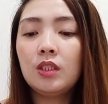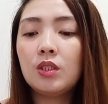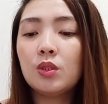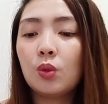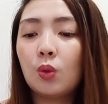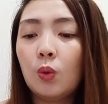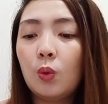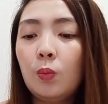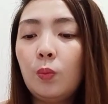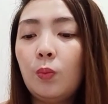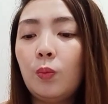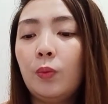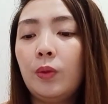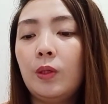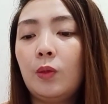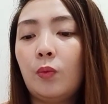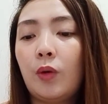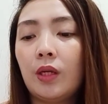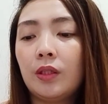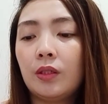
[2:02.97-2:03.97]
soap
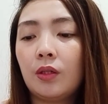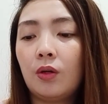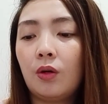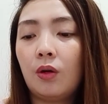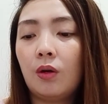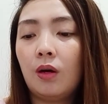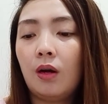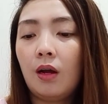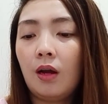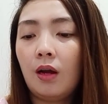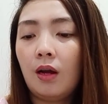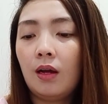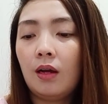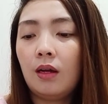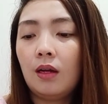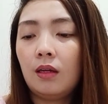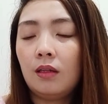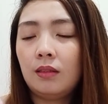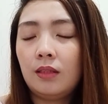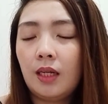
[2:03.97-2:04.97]
with water
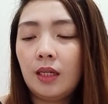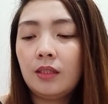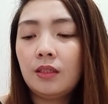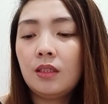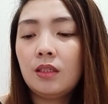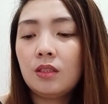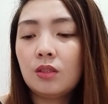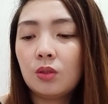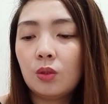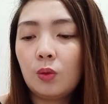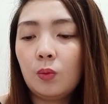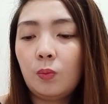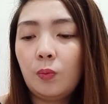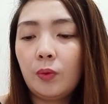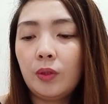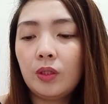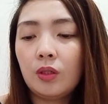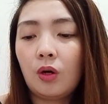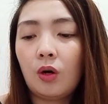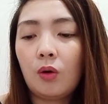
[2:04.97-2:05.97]
Leather soap
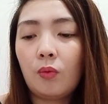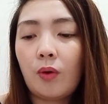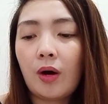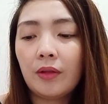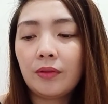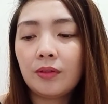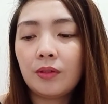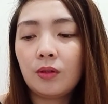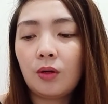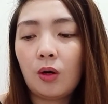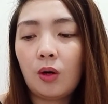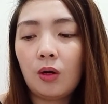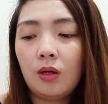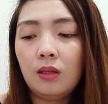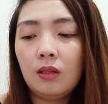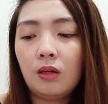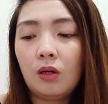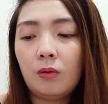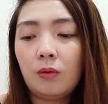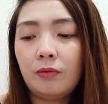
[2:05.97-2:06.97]
with water
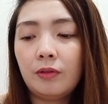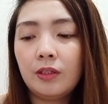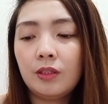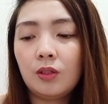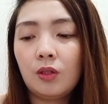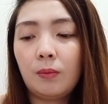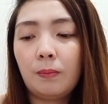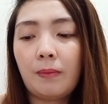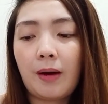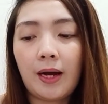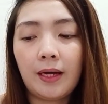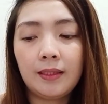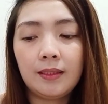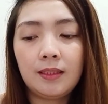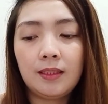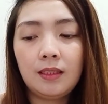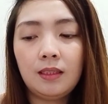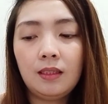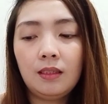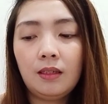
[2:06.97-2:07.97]
all over your
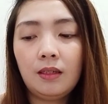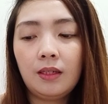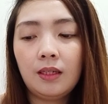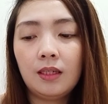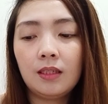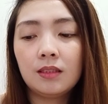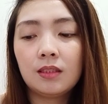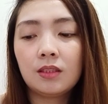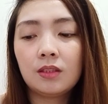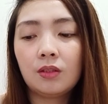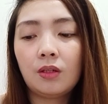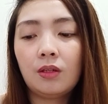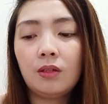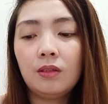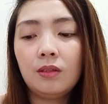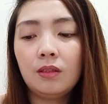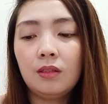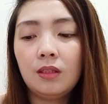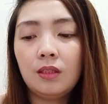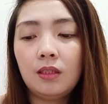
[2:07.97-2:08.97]
body. Rinse
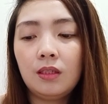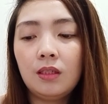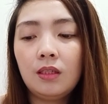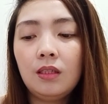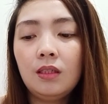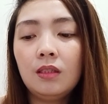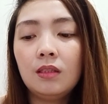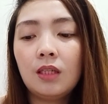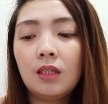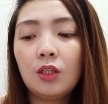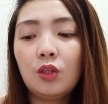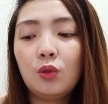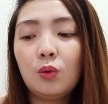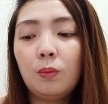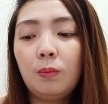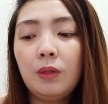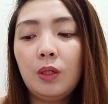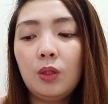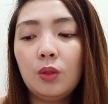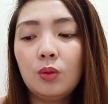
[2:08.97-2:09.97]
thoroughly, not to
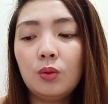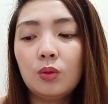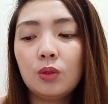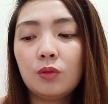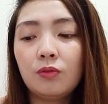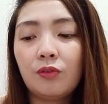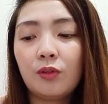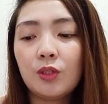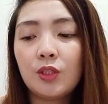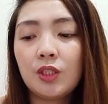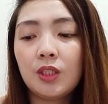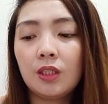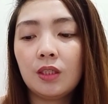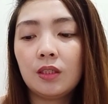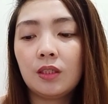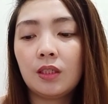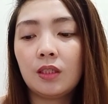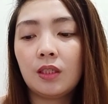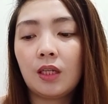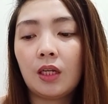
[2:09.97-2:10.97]
be used for
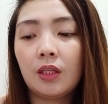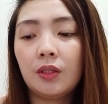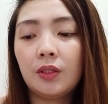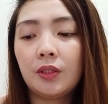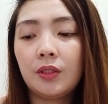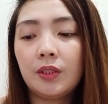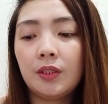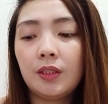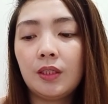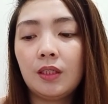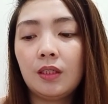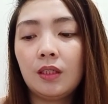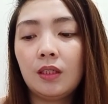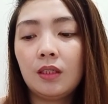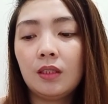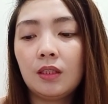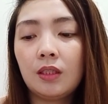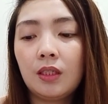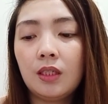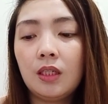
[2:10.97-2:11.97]
children under
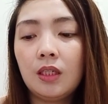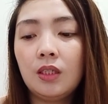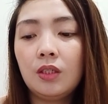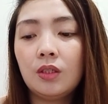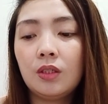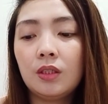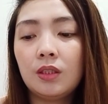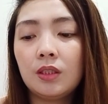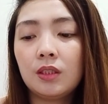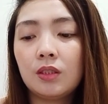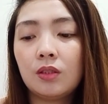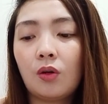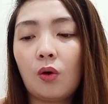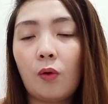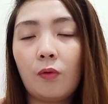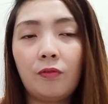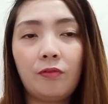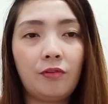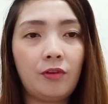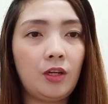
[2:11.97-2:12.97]
3 years
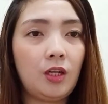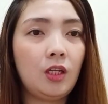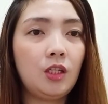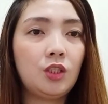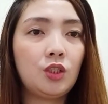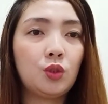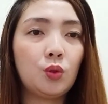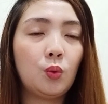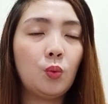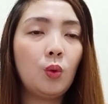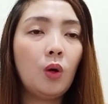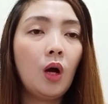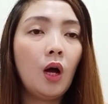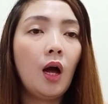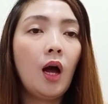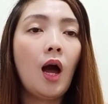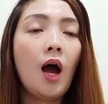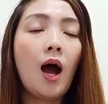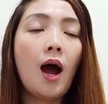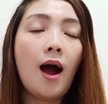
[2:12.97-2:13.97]
of age. So,
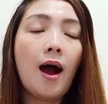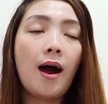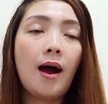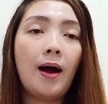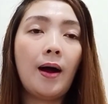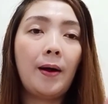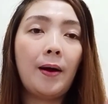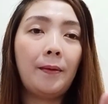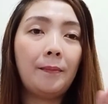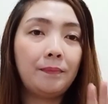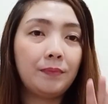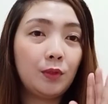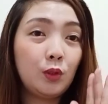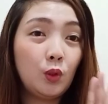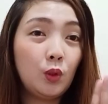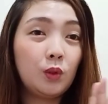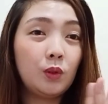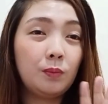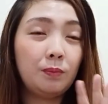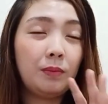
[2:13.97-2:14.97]
um,
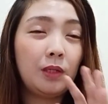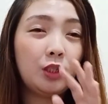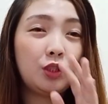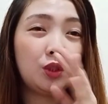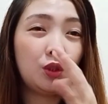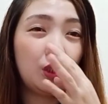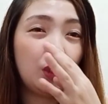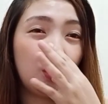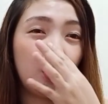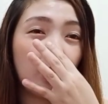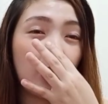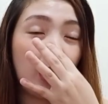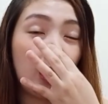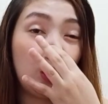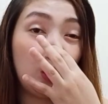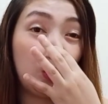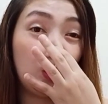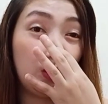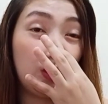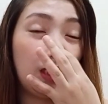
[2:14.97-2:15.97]
yun, medyo ano
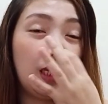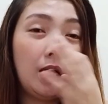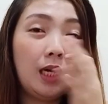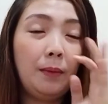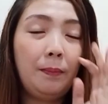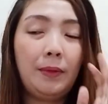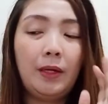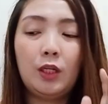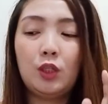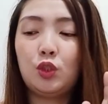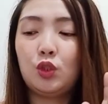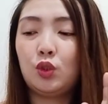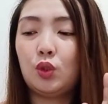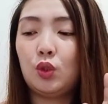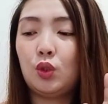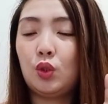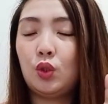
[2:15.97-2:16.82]
tayo dun ha, medyo